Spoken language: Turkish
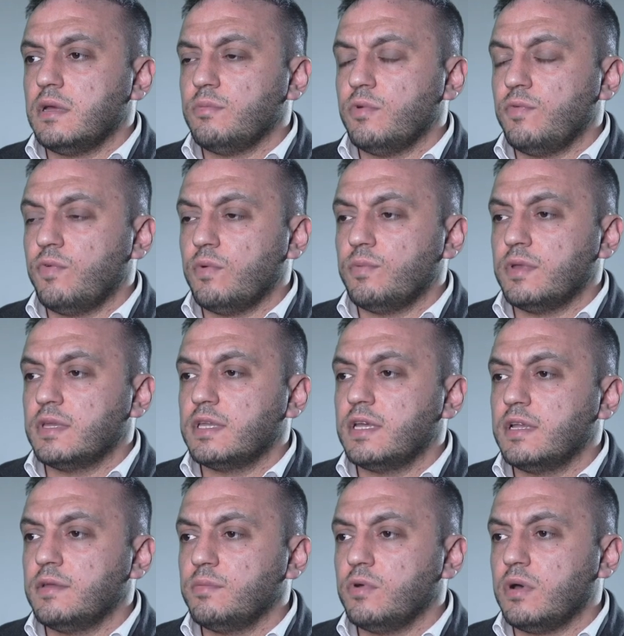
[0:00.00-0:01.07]
İslamofobi
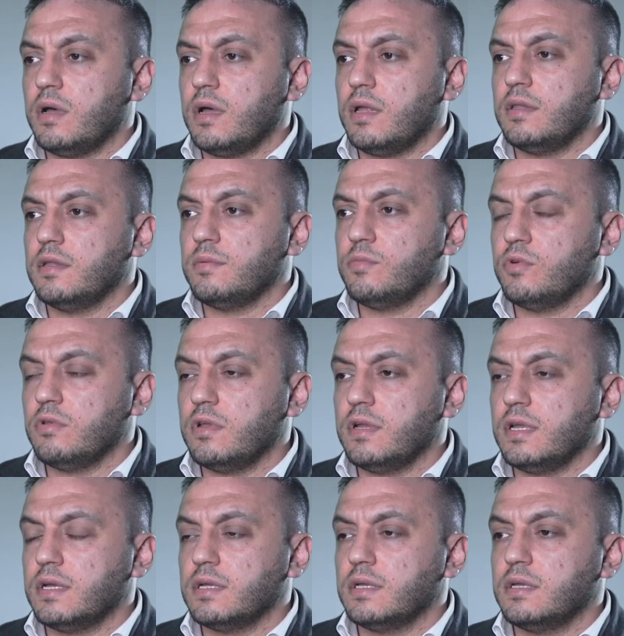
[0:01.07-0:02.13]
kelime anlamı
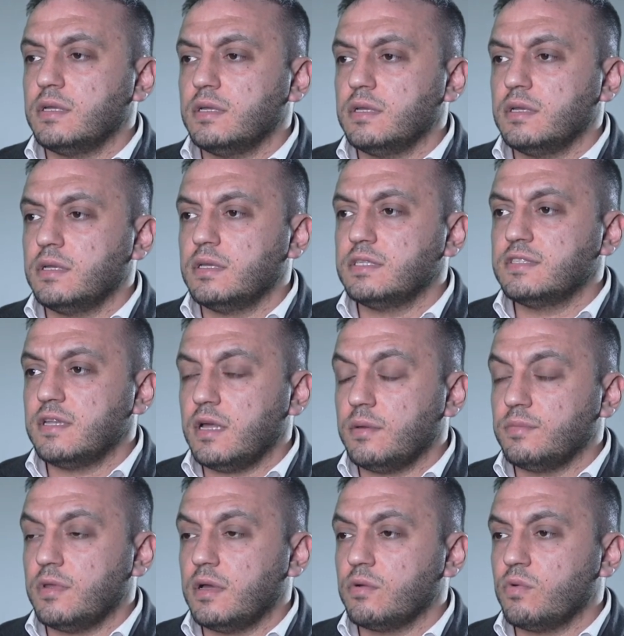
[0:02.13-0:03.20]
olarak e,
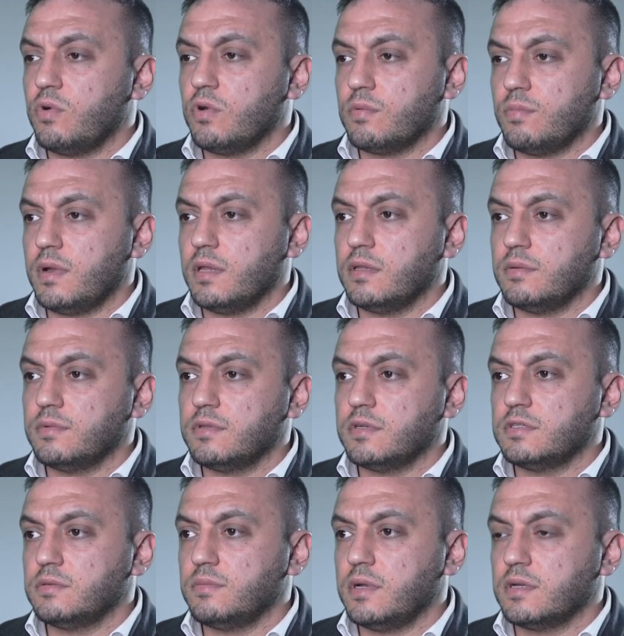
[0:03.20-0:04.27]
İslam'dan korkma anlamı
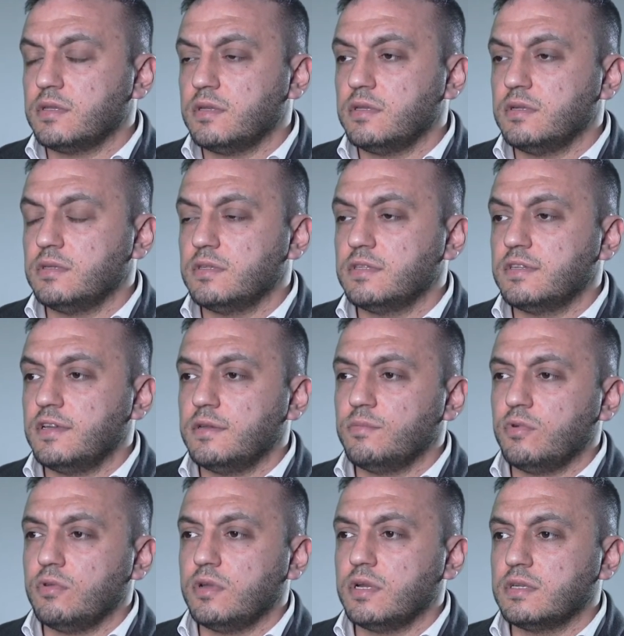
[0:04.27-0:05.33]
taşımaktadır.
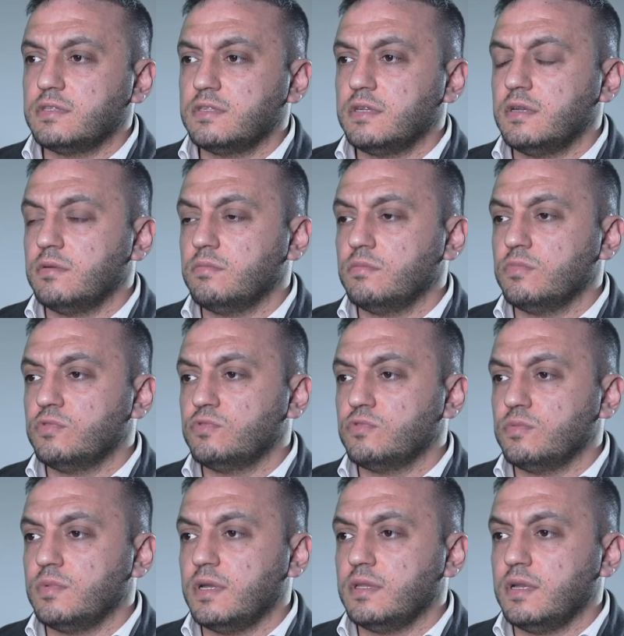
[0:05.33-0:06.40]
Terim olarak ise
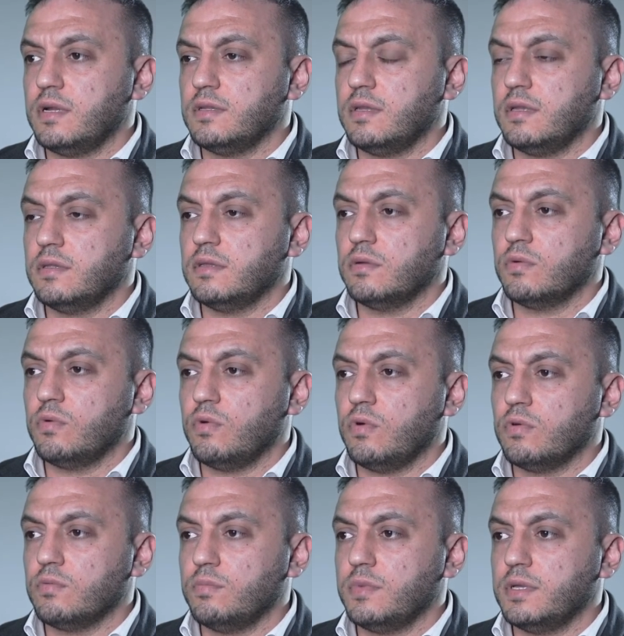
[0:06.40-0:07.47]
Müslümanlardan
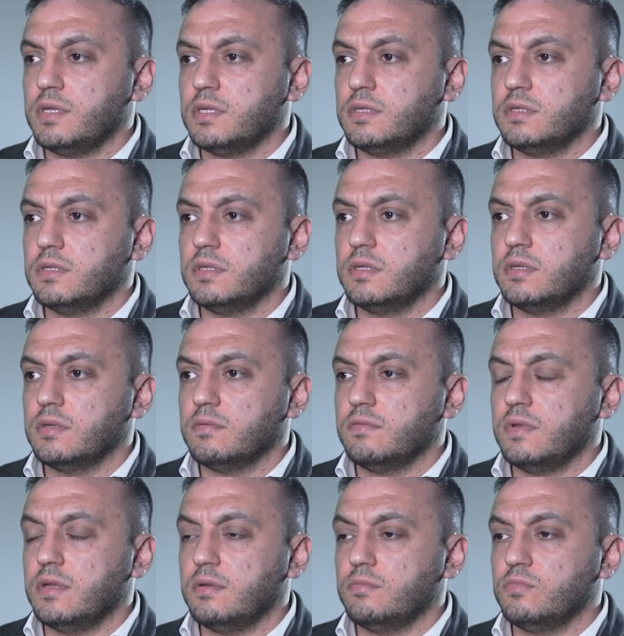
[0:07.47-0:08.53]
korkmayı
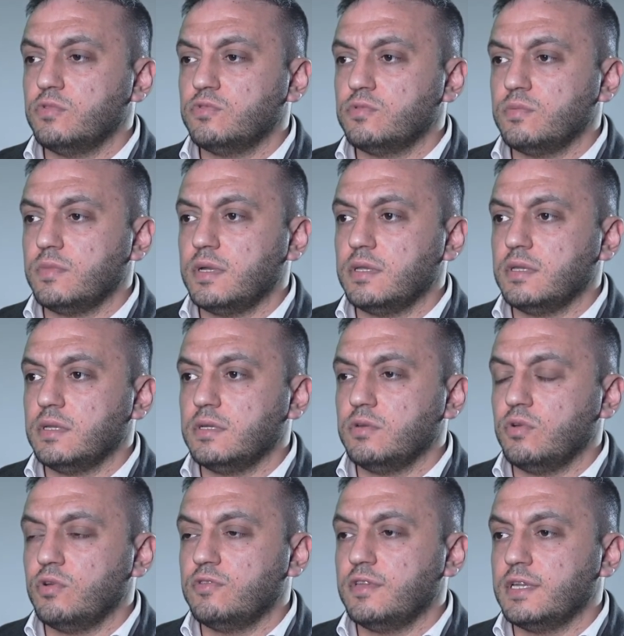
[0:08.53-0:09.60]
ve Müslümanları
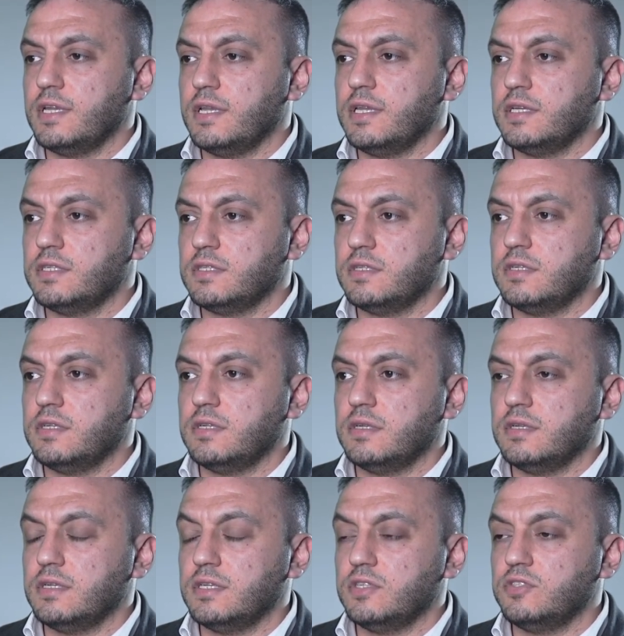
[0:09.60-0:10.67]

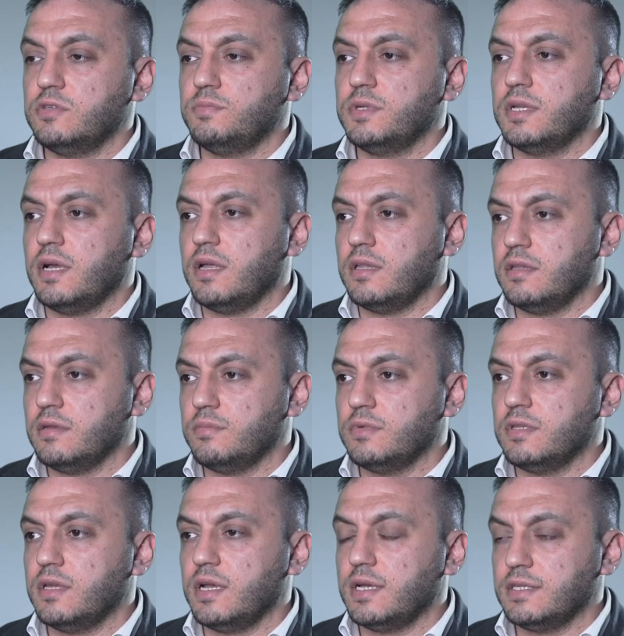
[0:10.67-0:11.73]
ötekileştirici bir
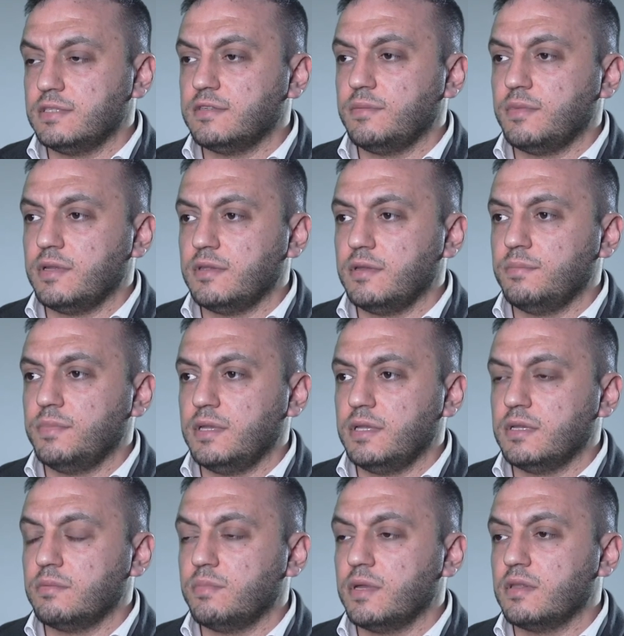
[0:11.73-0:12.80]
anlamı da aynı zamanda
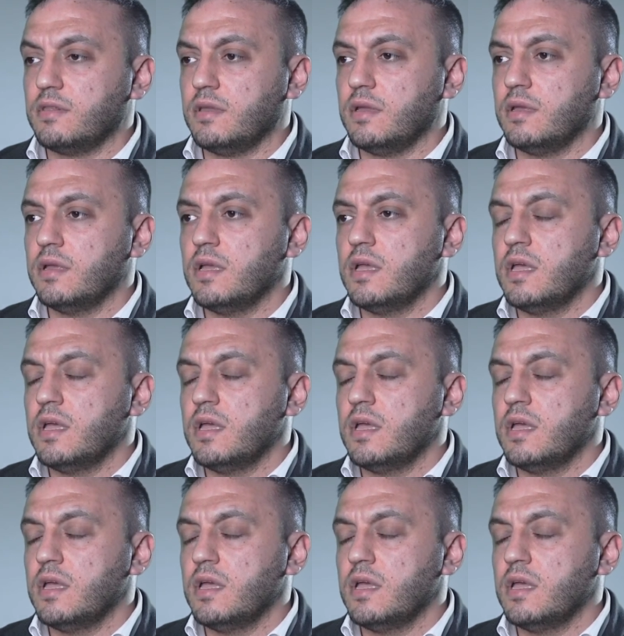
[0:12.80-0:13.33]
belirtmekte.